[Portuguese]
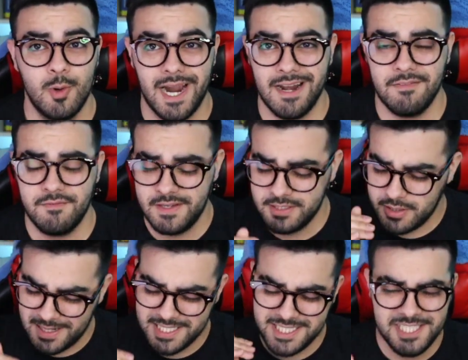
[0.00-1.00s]
O cara
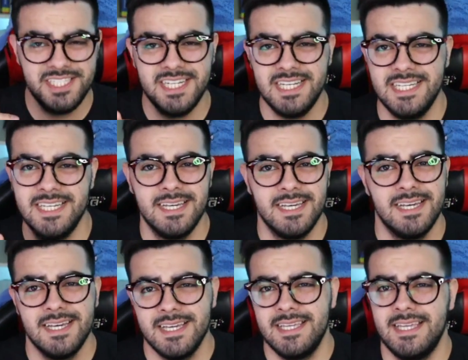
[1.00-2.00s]
fez a batidinha ali
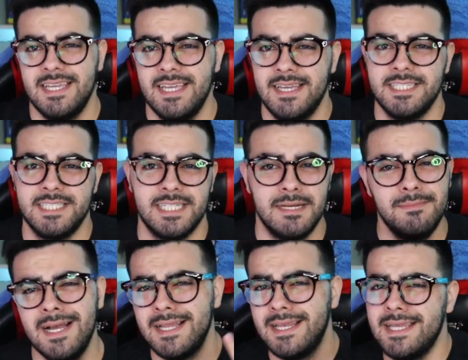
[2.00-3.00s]
e
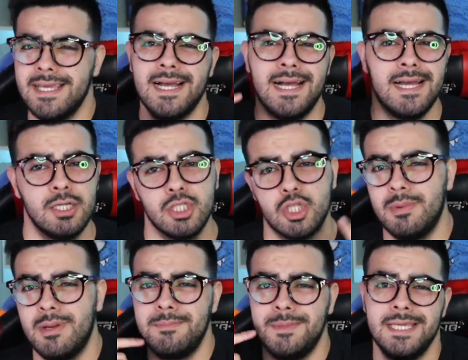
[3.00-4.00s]
chama, liga, eu sou
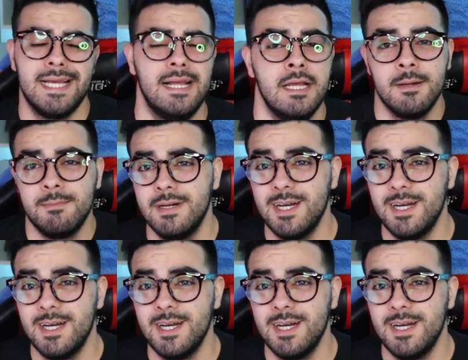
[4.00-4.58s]
tua amiga.